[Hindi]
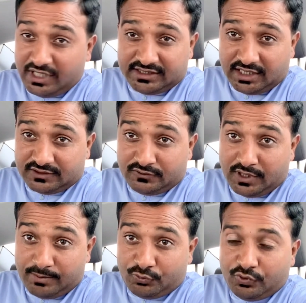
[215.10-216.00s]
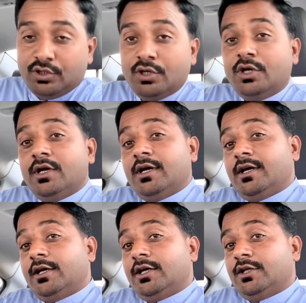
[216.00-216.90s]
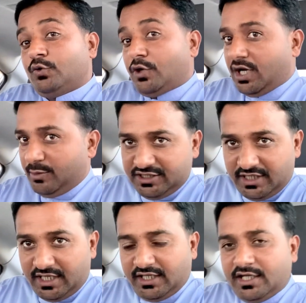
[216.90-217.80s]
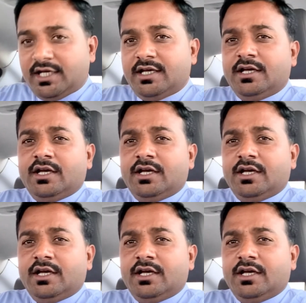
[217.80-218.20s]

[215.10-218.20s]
तक जो आपको ए, दुकान मिल जाएगी ठीक है